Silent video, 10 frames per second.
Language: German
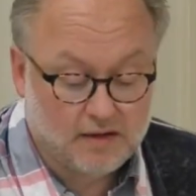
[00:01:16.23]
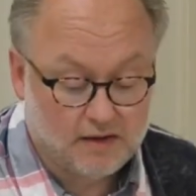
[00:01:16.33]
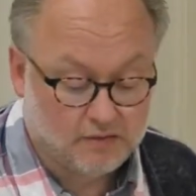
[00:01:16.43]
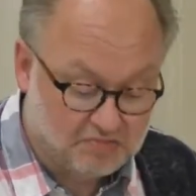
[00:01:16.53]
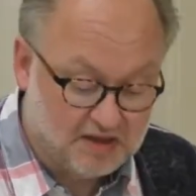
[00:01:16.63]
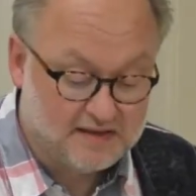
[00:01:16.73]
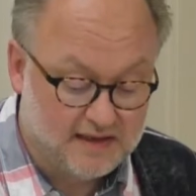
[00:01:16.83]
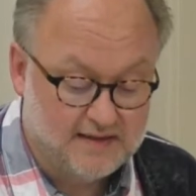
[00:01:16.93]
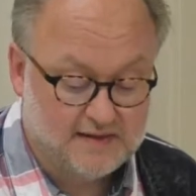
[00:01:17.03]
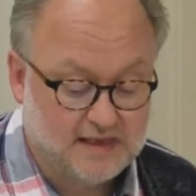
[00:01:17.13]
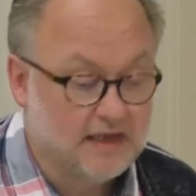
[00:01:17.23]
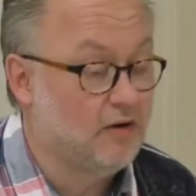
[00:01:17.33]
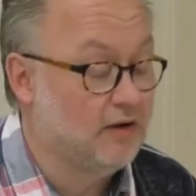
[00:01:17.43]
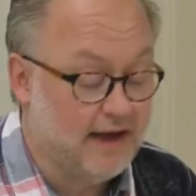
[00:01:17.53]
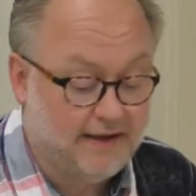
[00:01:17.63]
Also es liest sich
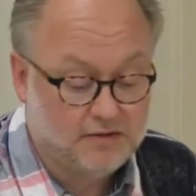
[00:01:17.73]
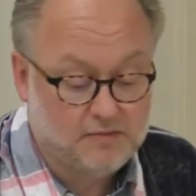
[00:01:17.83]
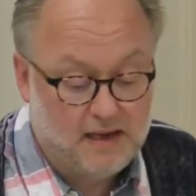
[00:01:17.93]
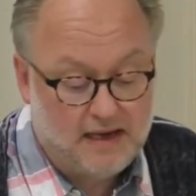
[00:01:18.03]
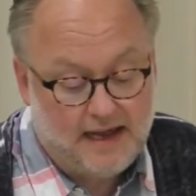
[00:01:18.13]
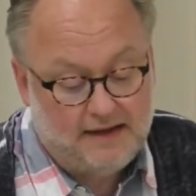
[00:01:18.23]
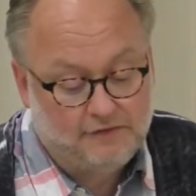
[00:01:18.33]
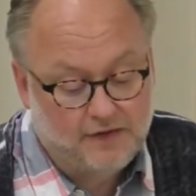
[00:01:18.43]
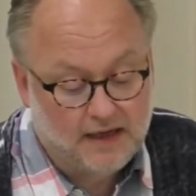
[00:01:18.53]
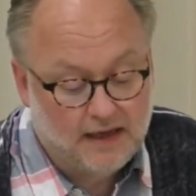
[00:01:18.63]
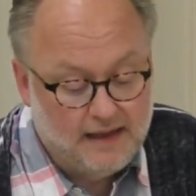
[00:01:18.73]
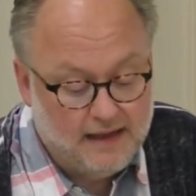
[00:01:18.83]
auch leicht und man lernt viel.